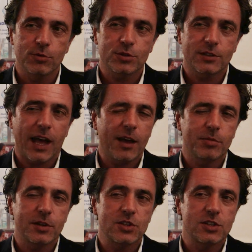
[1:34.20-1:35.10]
está
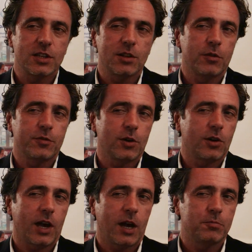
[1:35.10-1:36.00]
abrangida ao fim e
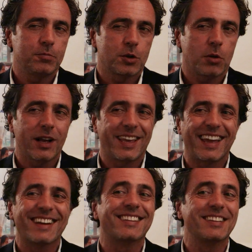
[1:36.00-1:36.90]
ao cabo por
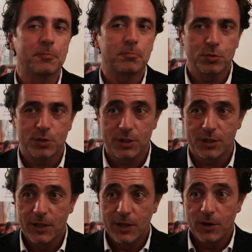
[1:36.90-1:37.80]
qualquer tipo de